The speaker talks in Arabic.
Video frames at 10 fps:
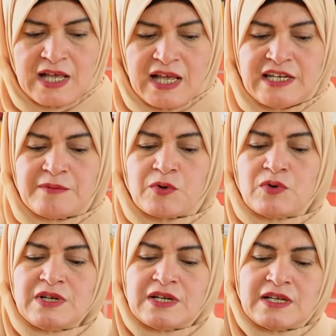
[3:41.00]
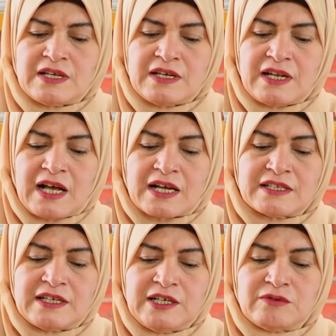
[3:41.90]
هقلب كل الايه
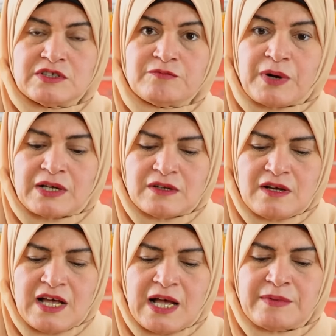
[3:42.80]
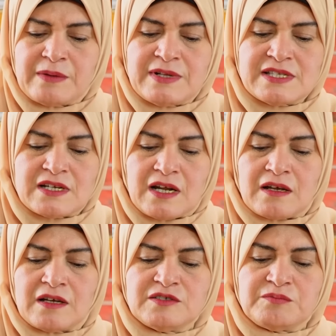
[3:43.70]
الحاجات الحلوه دي في بعضها قبل ما انزل على
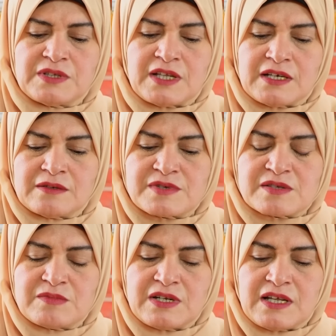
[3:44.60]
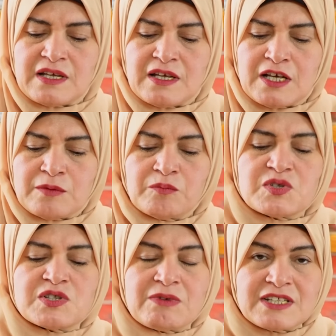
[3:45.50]
الخليط بتاعي بسم الله
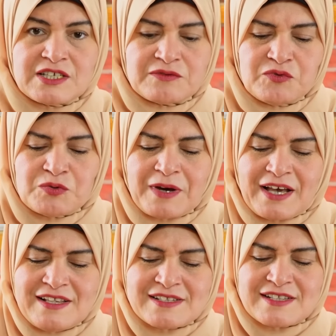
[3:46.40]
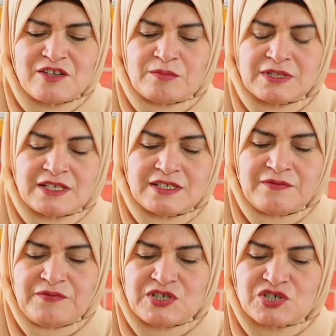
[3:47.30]
بصي بدا يفور معايا ازاي وبدا
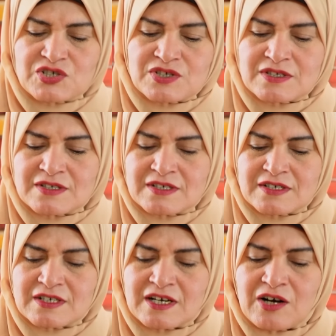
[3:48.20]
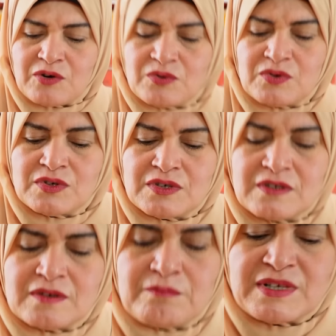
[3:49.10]
ينفش اهو
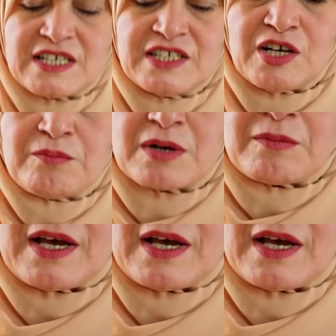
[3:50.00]
بدا يخمر